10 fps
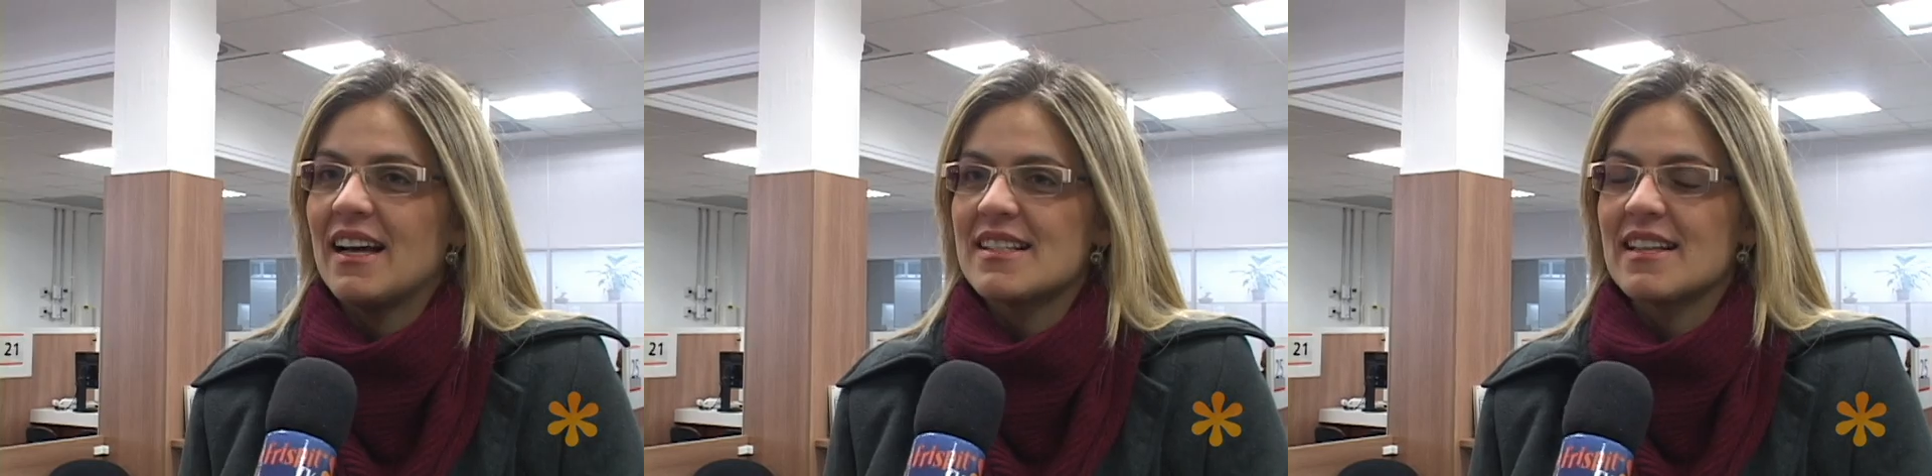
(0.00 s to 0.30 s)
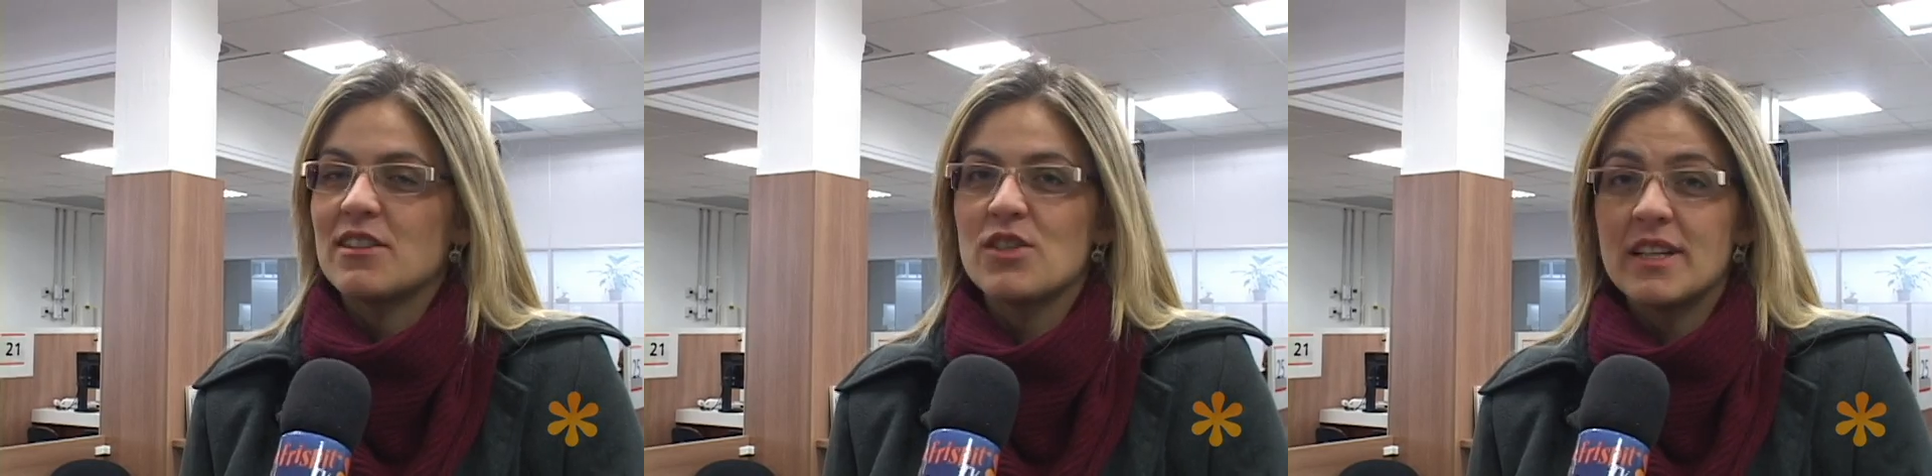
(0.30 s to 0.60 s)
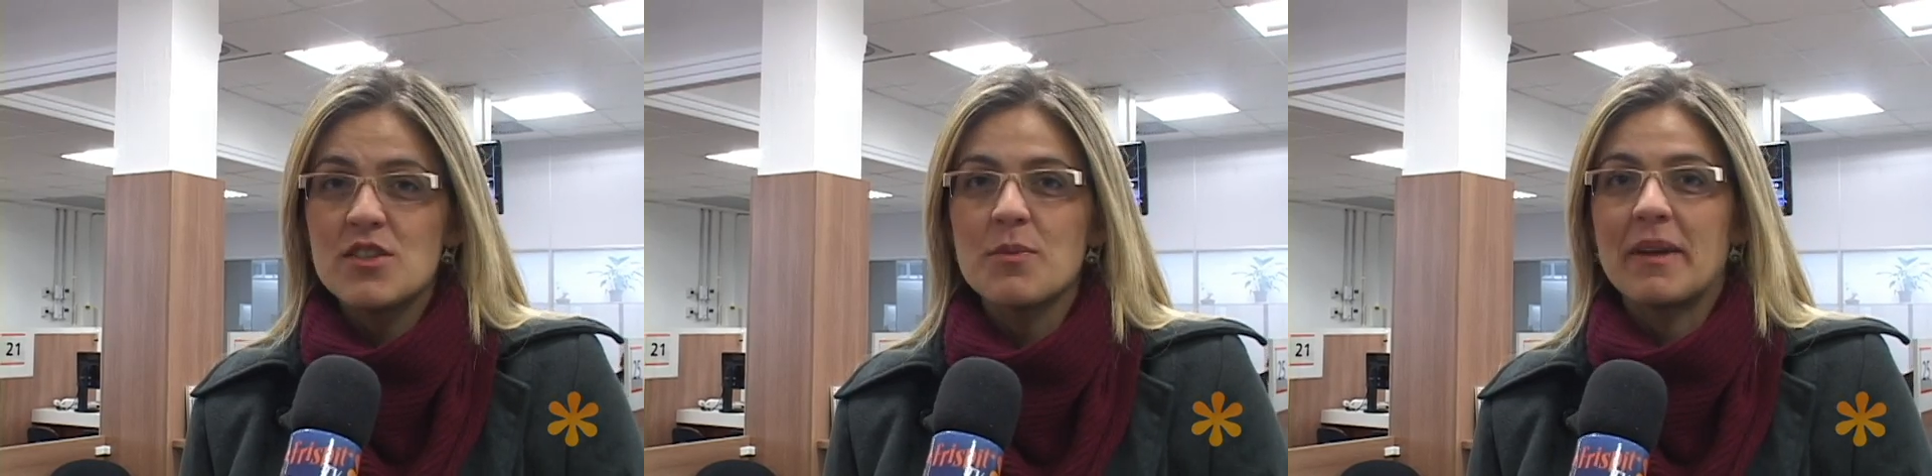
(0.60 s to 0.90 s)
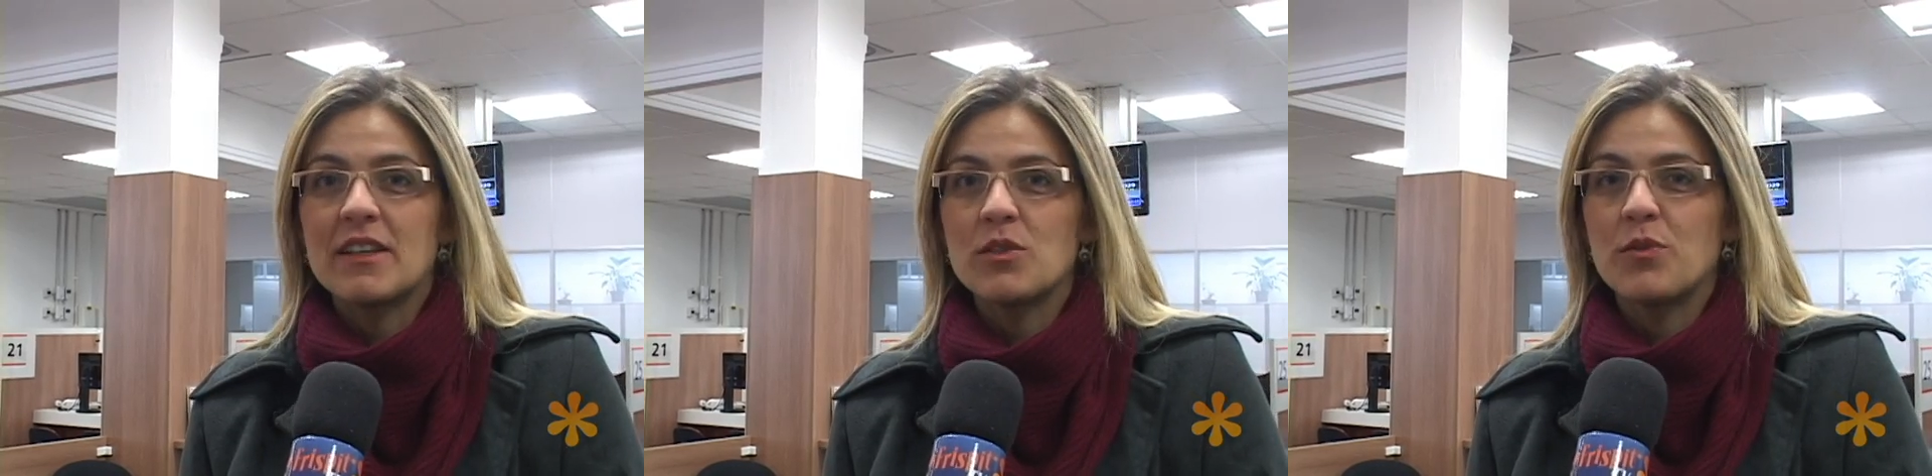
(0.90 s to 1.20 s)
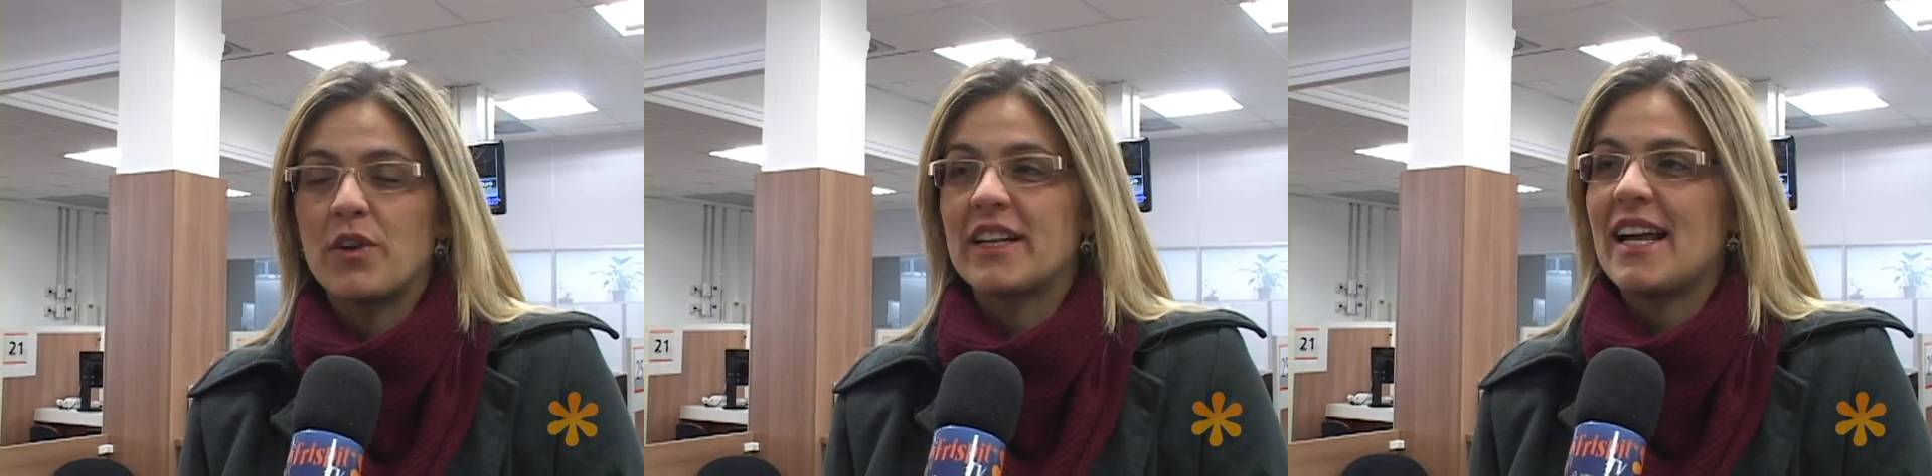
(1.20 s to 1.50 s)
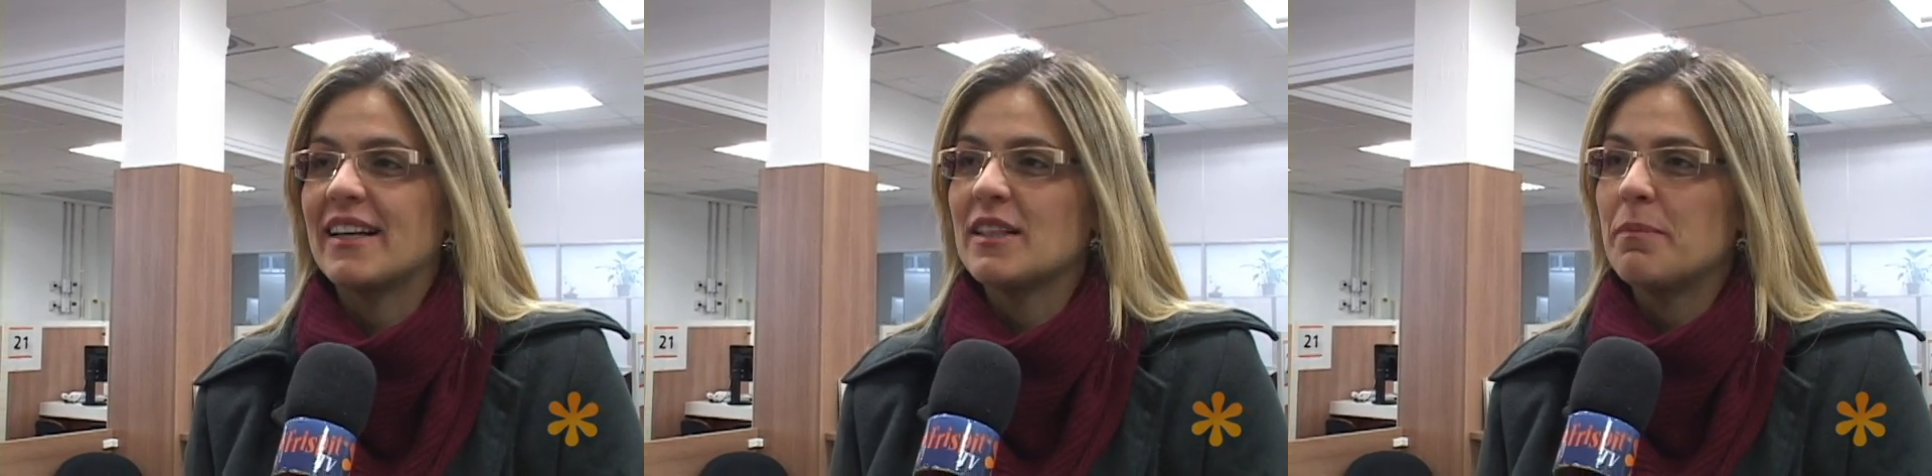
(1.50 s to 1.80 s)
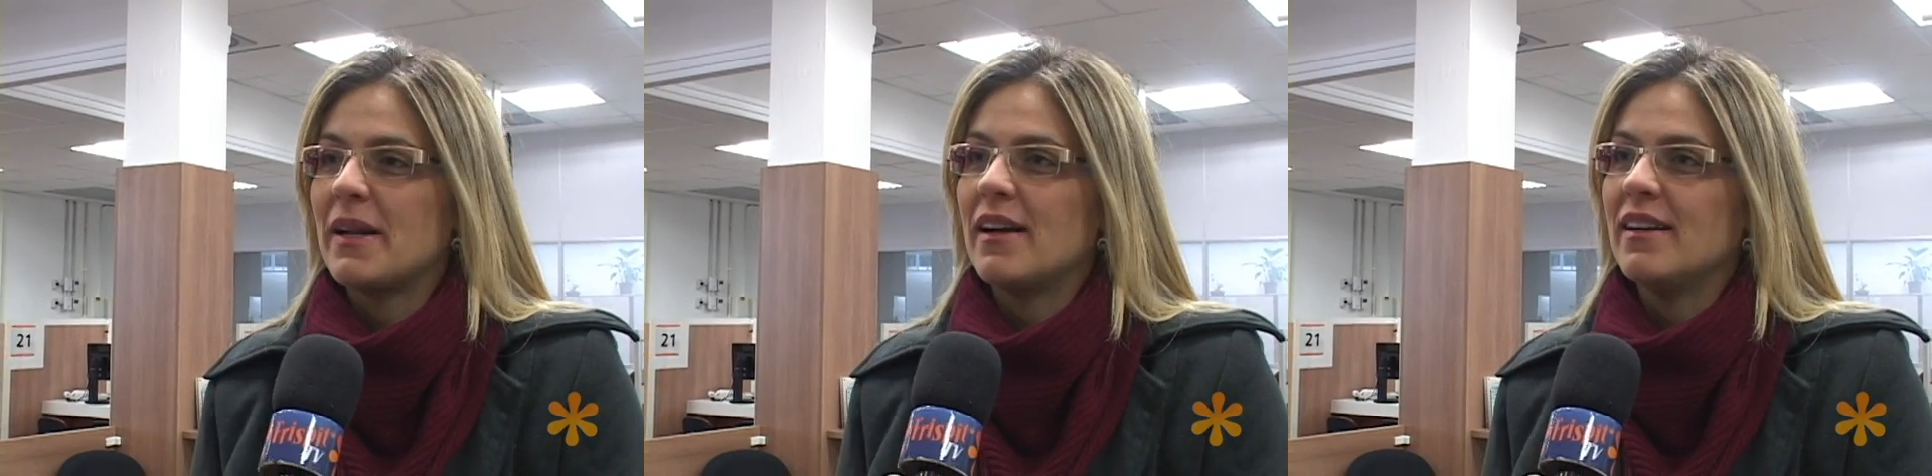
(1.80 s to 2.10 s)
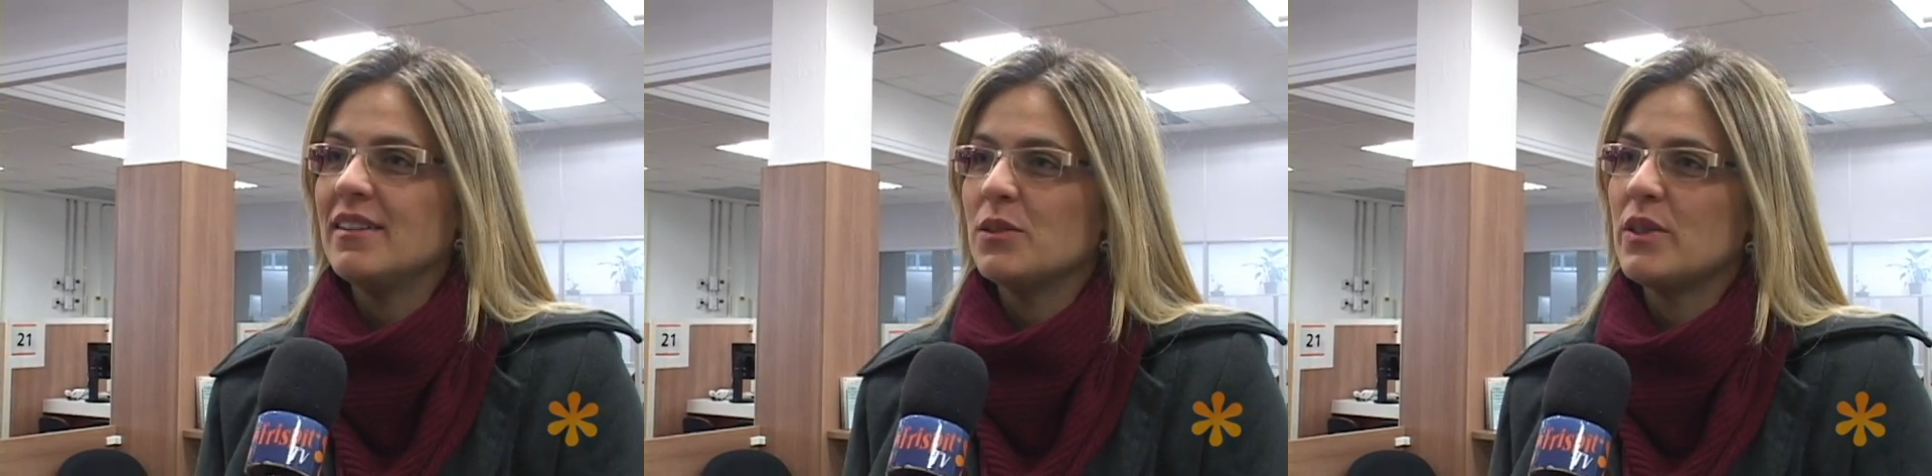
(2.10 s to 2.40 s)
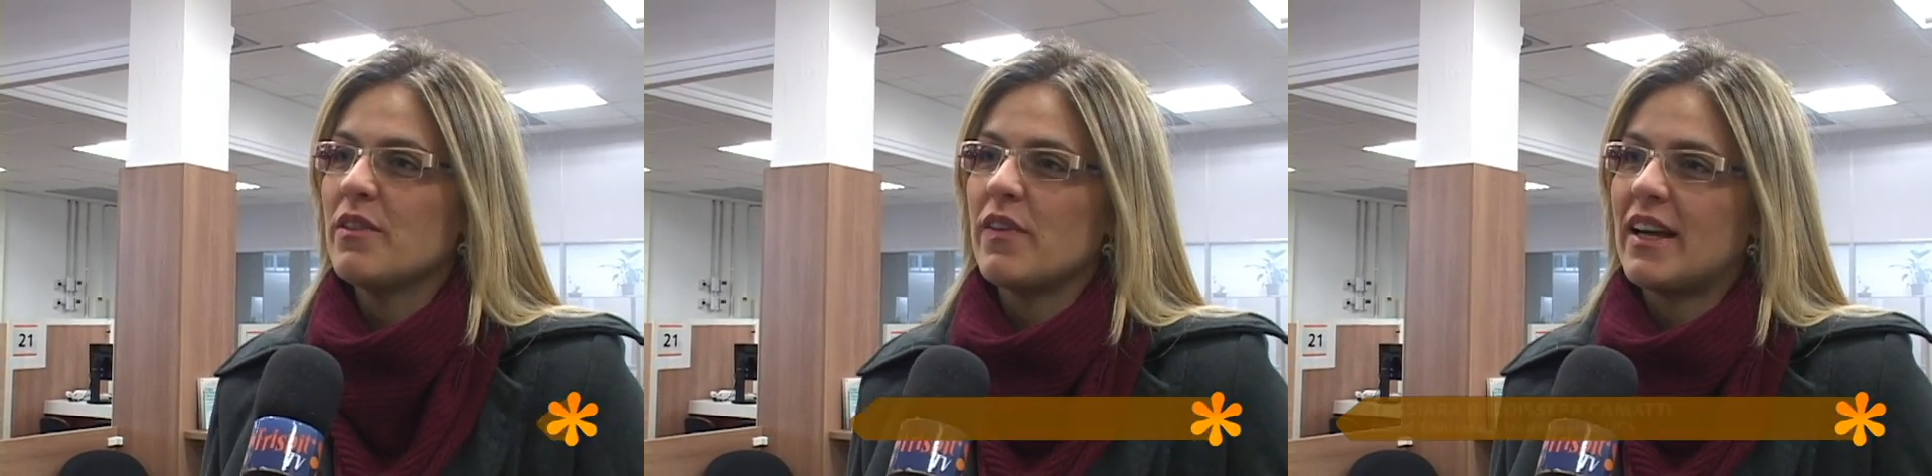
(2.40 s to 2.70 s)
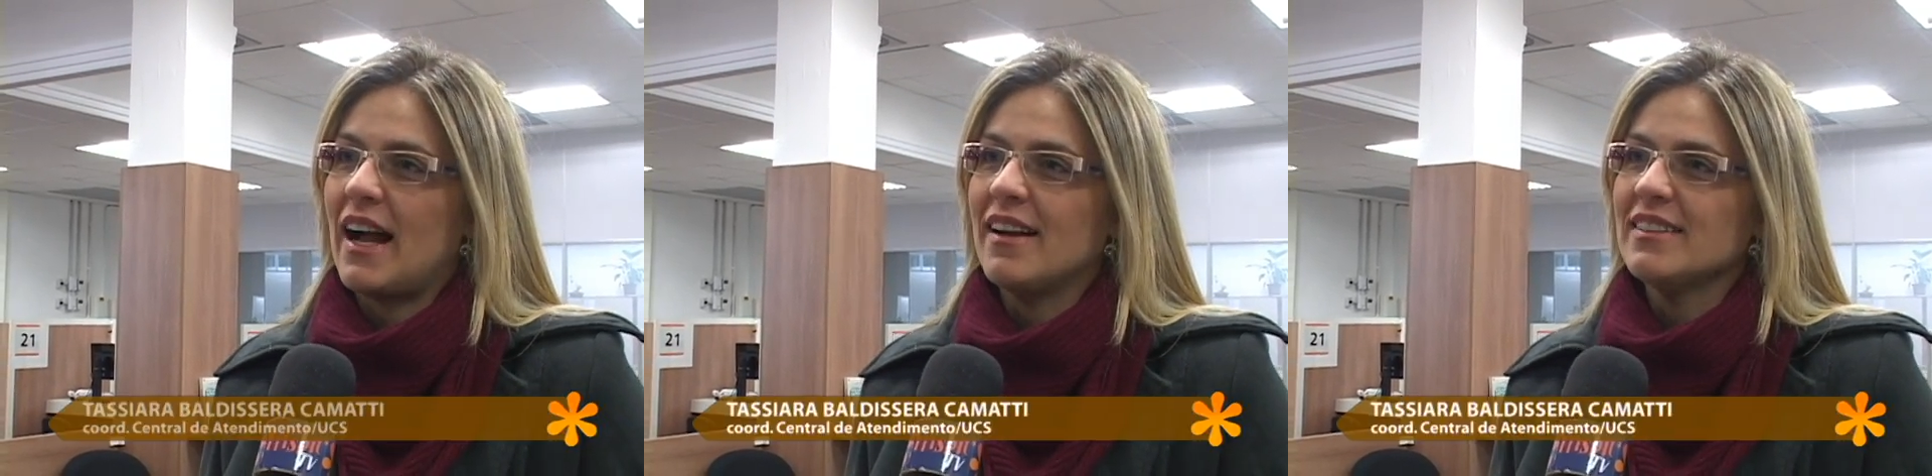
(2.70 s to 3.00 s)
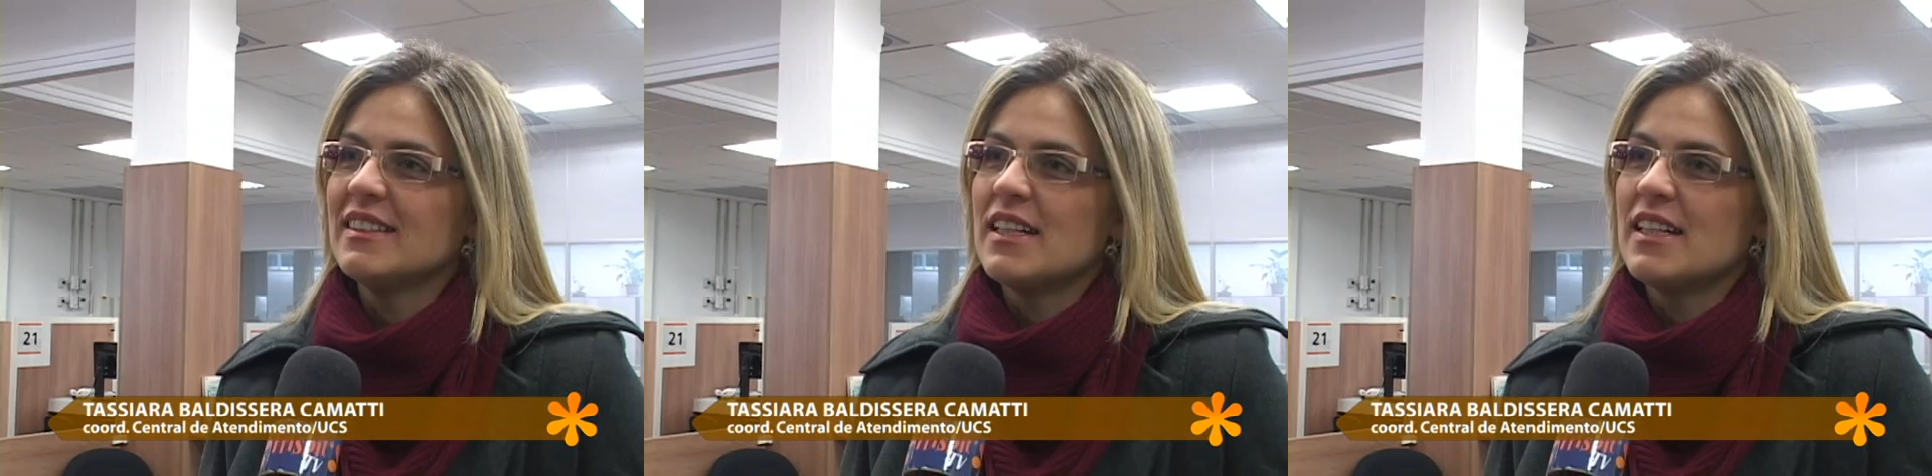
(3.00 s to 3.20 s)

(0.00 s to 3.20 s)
A Central de Atendimento foi criada para unificar